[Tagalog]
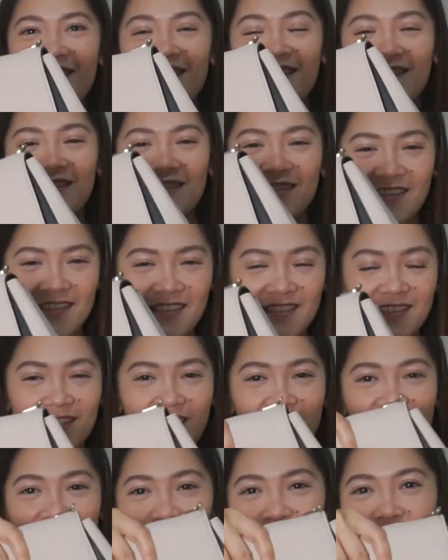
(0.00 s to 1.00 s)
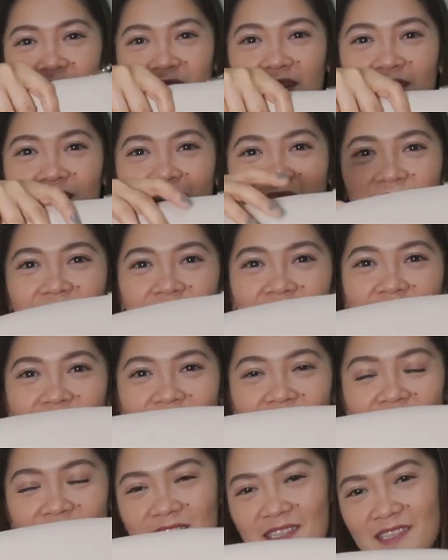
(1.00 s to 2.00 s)
Ang ganda, di ba
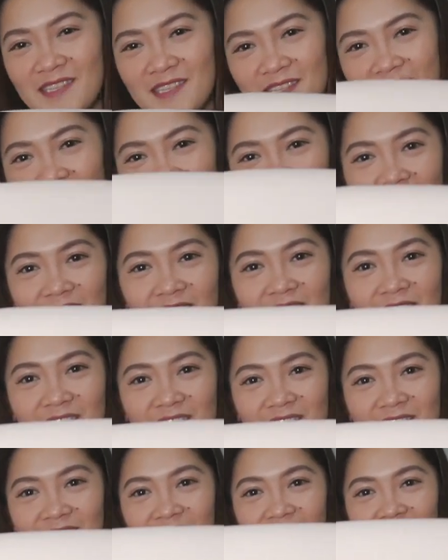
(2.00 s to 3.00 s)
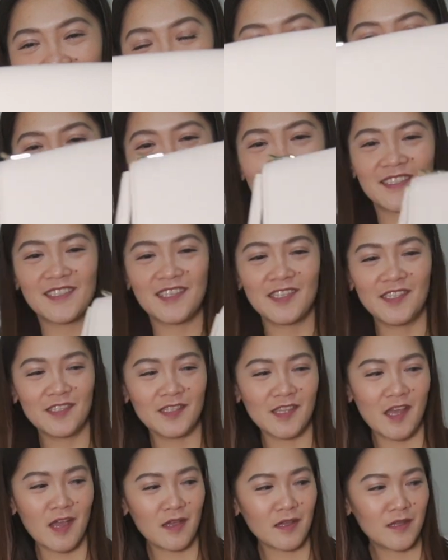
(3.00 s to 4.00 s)
guys? Oh, ang
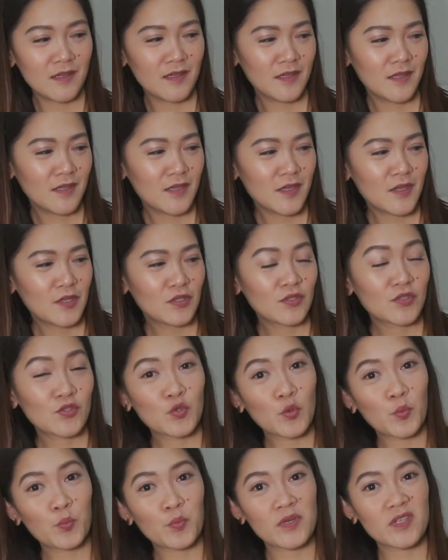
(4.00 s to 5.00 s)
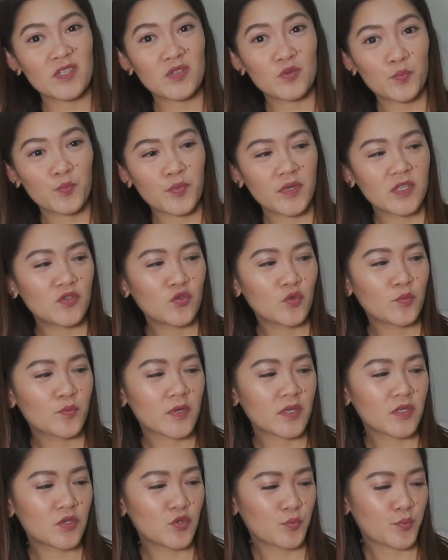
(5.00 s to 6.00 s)
ganda. Super, super
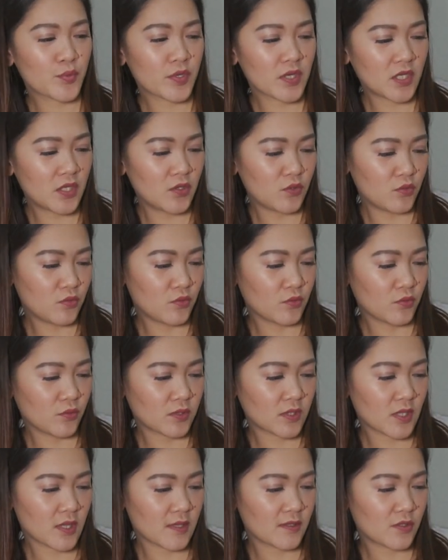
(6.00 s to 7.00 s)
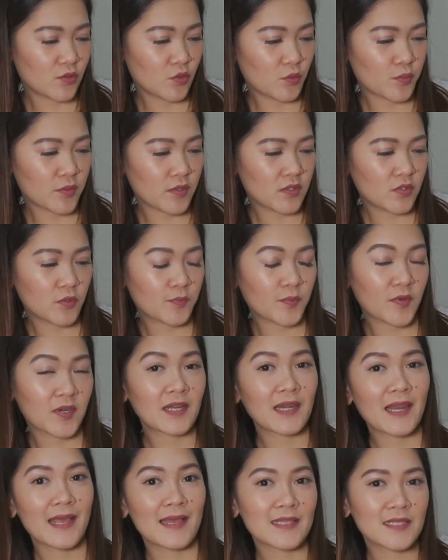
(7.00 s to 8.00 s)
duper duper cute and super, super
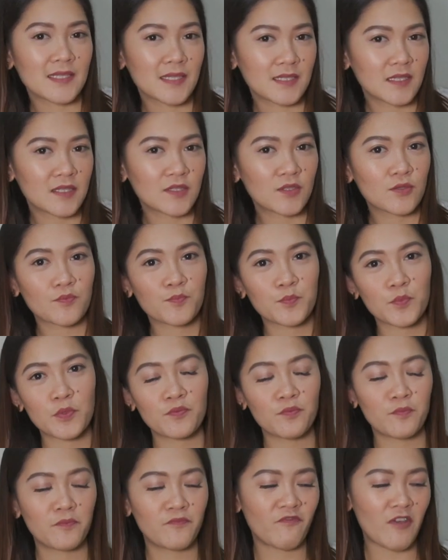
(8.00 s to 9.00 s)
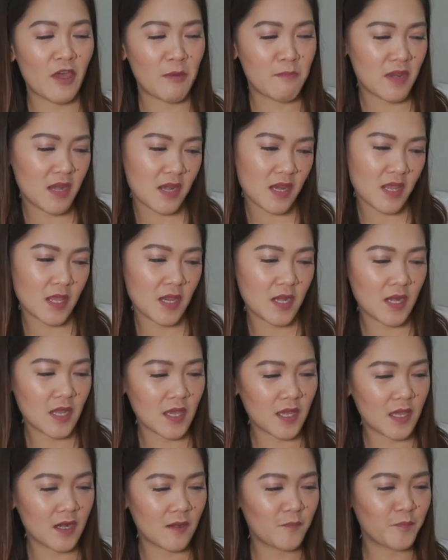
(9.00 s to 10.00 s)
classic and super feminine
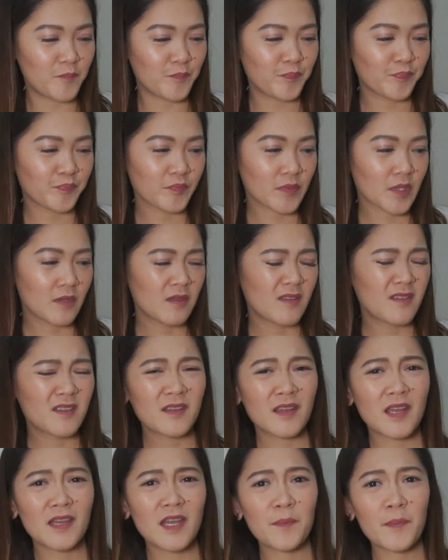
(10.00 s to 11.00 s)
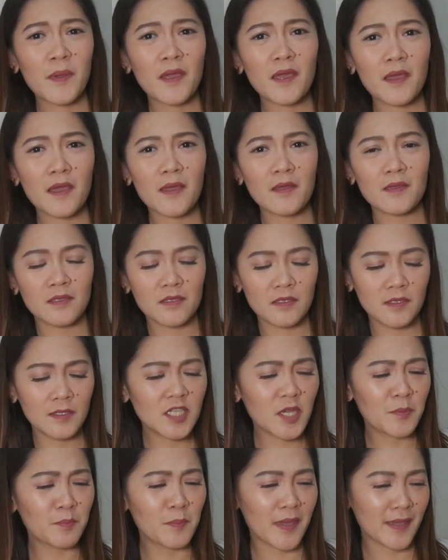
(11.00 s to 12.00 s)
and napaka, hindi
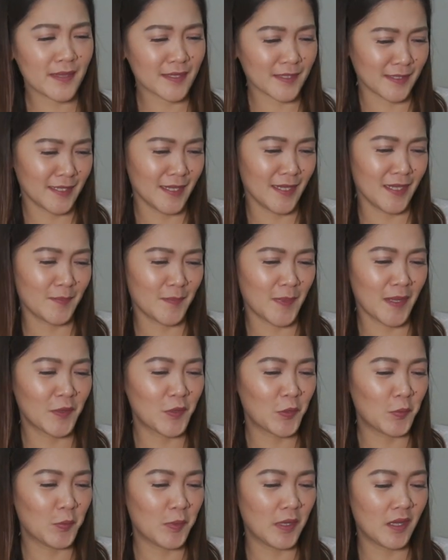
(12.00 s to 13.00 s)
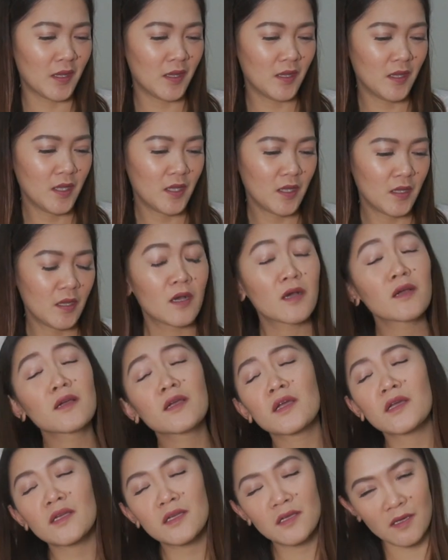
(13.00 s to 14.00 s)
siya basic. Ano ba?
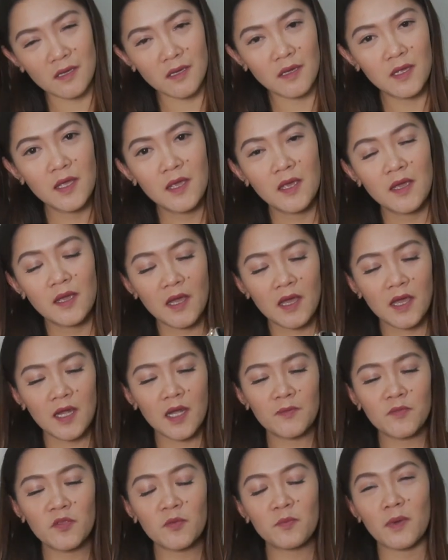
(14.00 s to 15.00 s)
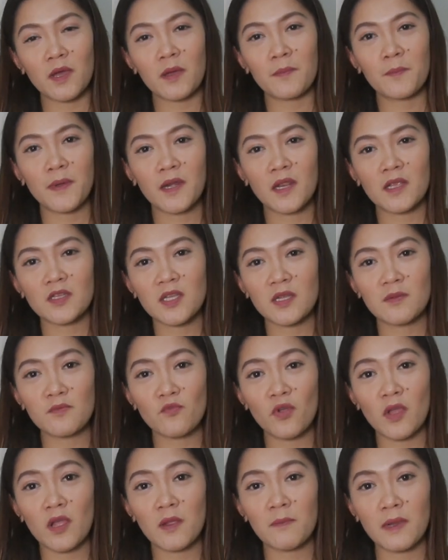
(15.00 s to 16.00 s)
Ang ganda alam niyo ba, para
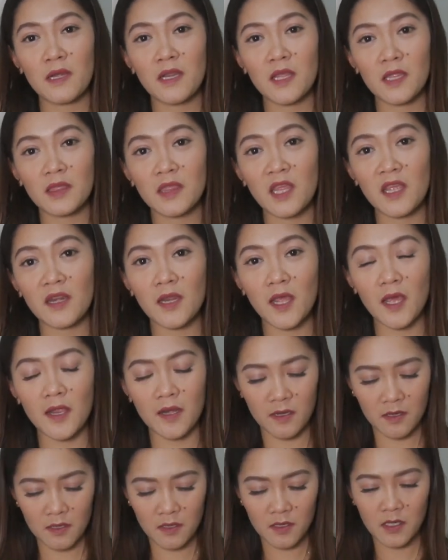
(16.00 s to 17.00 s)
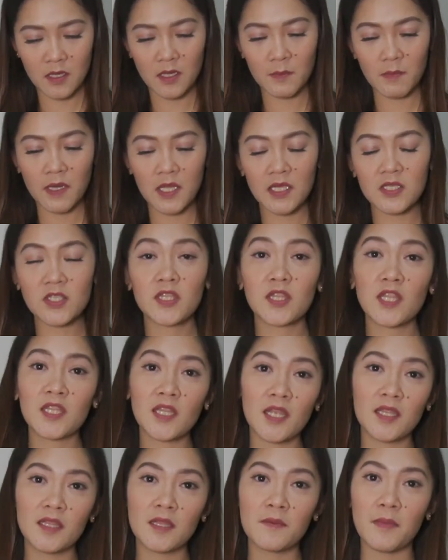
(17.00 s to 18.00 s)
siyang mukhang maliit tingnan. Like siya
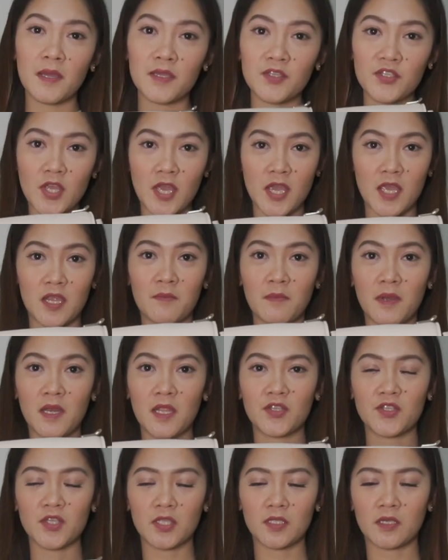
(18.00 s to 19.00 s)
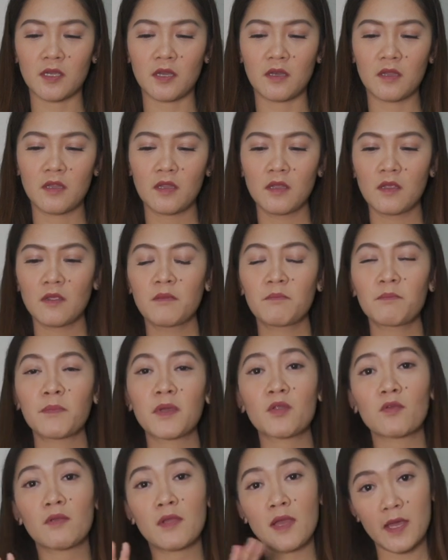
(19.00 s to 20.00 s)
tingnan, di ba? Diyan, maliit siya tingnan.
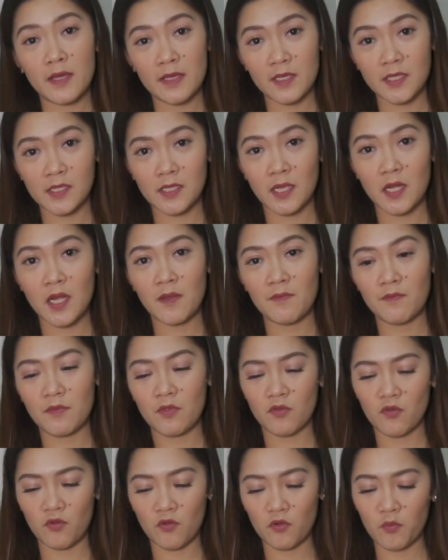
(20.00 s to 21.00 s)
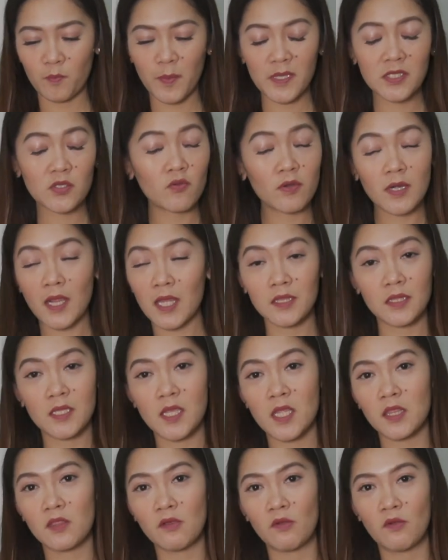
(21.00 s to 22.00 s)
Pero guys, alam nyo, pasok lahat
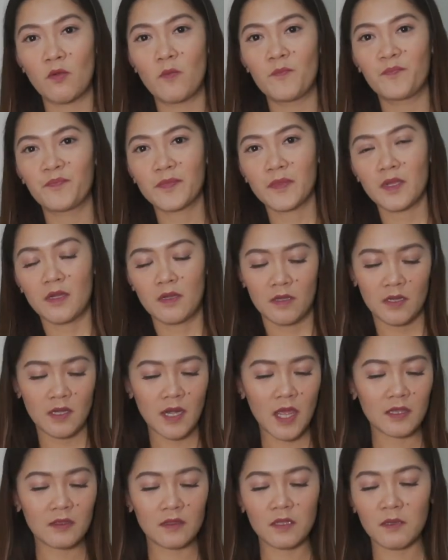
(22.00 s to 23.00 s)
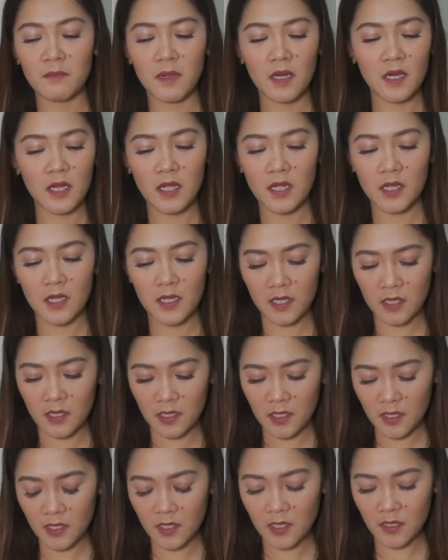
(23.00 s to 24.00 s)
dito. Lahat ng mga
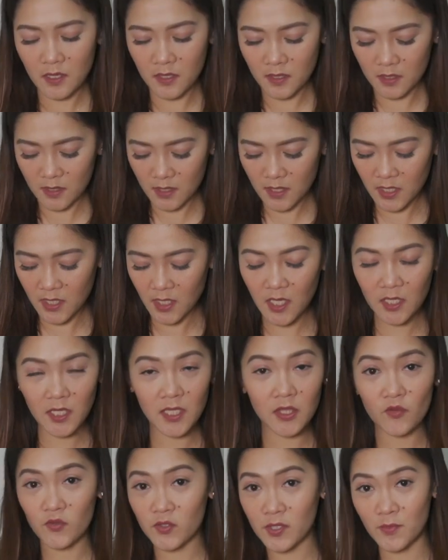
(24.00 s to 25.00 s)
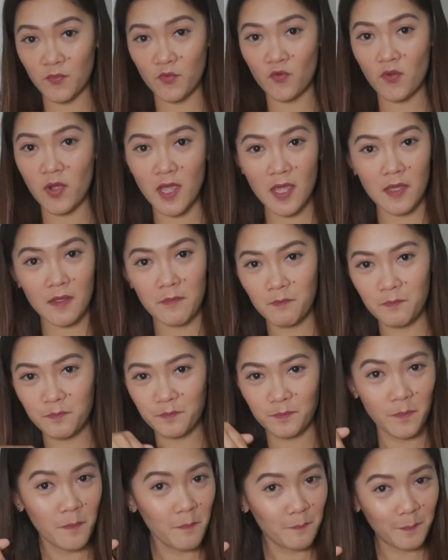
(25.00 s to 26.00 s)
hinanakit nyo sa buhay,
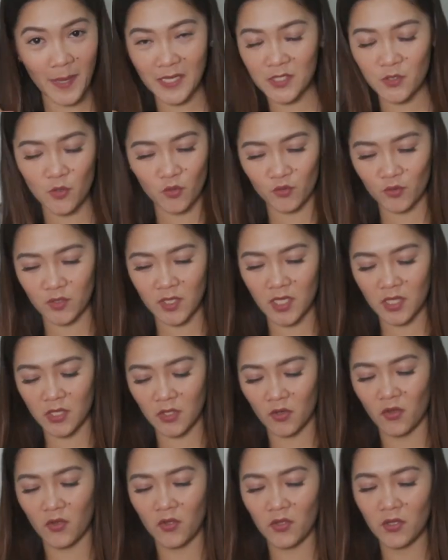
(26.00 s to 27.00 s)
pasok dito.